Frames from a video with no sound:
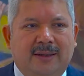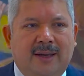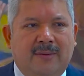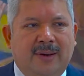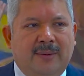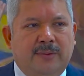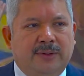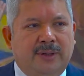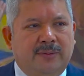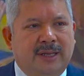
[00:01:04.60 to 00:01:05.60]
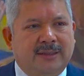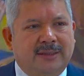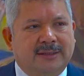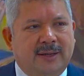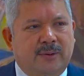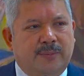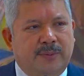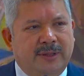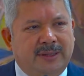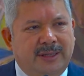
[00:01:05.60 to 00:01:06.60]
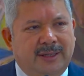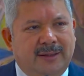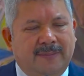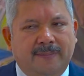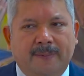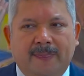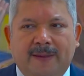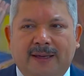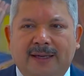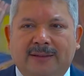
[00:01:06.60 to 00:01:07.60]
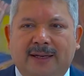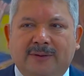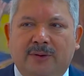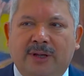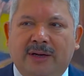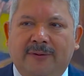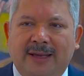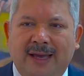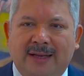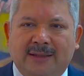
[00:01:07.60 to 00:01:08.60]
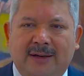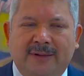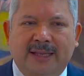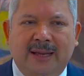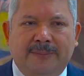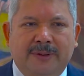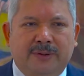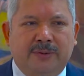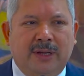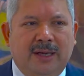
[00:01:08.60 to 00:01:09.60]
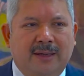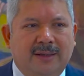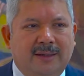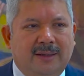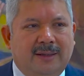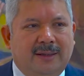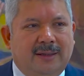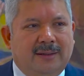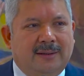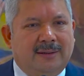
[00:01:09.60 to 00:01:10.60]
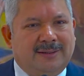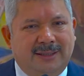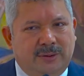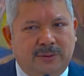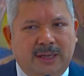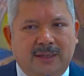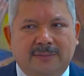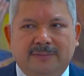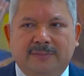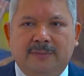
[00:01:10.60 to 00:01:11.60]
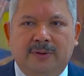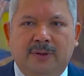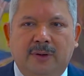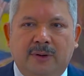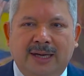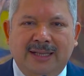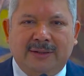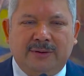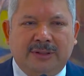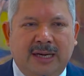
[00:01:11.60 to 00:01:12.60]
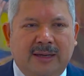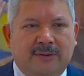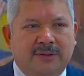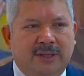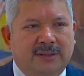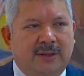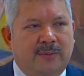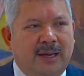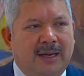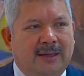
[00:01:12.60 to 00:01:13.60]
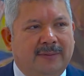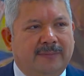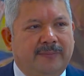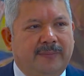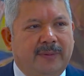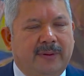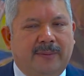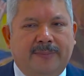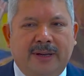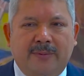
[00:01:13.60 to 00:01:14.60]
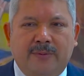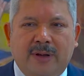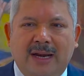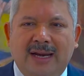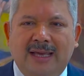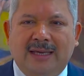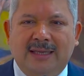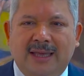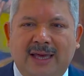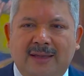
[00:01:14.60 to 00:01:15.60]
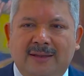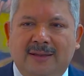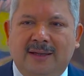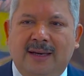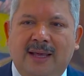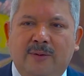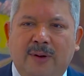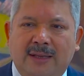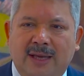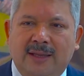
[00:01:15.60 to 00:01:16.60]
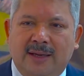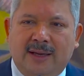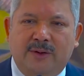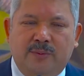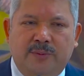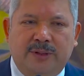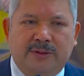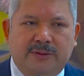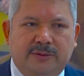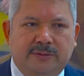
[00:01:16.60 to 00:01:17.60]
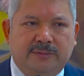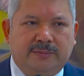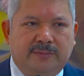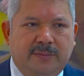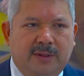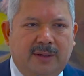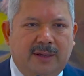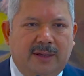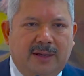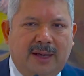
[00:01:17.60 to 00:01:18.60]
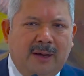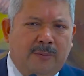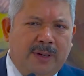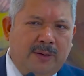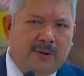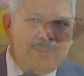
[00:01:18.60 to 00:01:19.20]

hablamos de una artista comprometida que trató de reflejar a través de la pintura, sin duda, los gritos a la conciencia humana para buscar la equidad y la igualdad en aquellos momentos. Es lo menos